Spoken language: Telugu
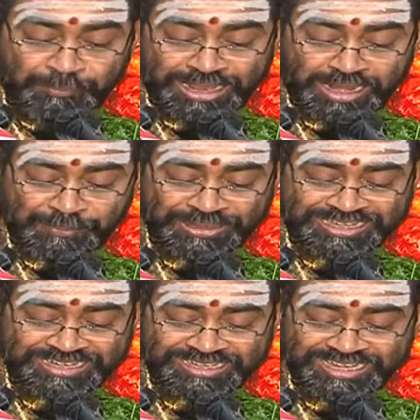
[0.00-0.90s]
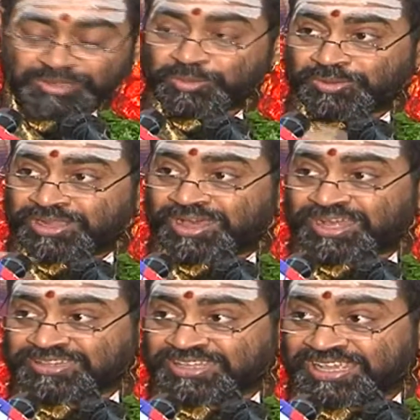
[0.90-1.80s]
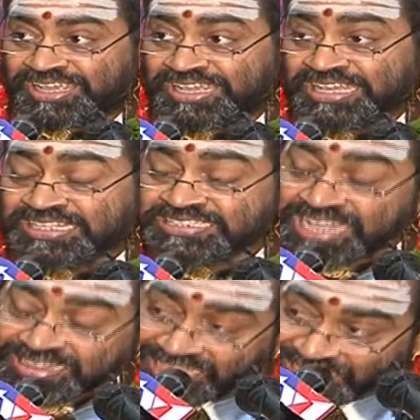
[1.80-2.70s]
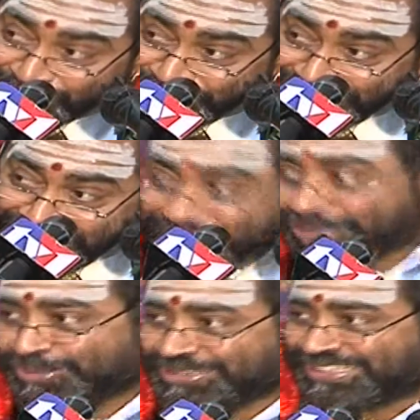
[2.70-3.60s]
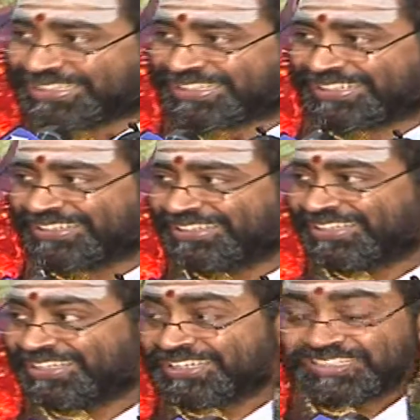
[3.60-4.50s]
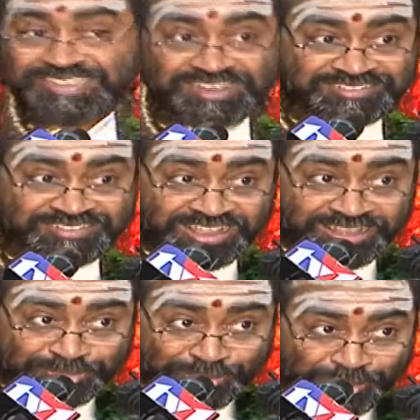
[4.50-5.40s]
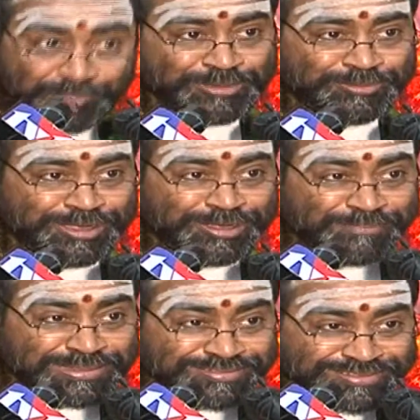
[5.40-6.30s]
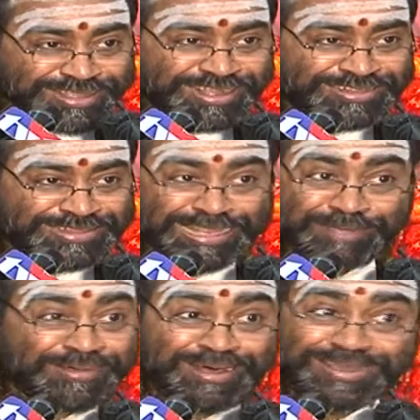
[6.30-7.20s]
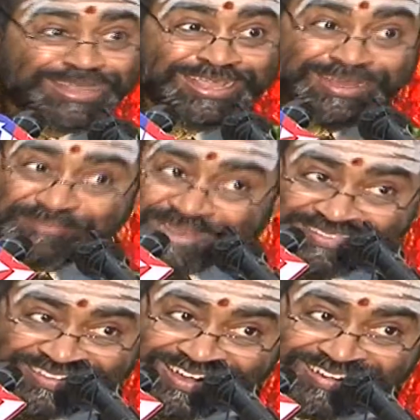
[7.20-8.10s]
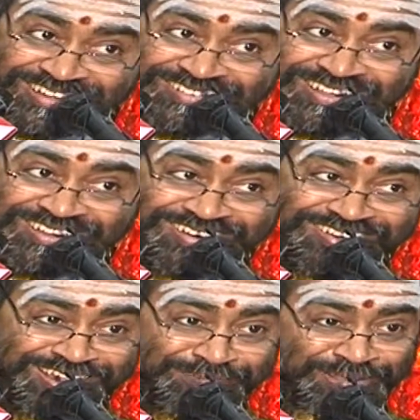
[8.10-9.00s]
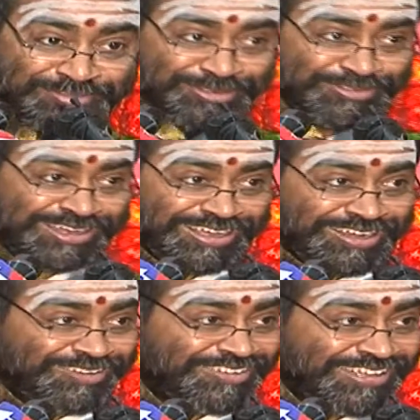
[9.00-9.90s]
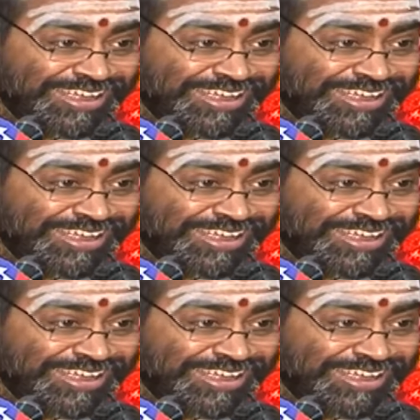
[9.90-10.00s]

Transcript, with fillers: అప్పుడు ఎలా పట్టాడంటే గృహ్ణాతియే సదయమేవ దుర్జటి చాలా దయతో పట్టుకున్నాడు మెత్తగా దయమానేన మనస అంటారు శంకరుడు ఇదే భావం సౌందర్యలకంలో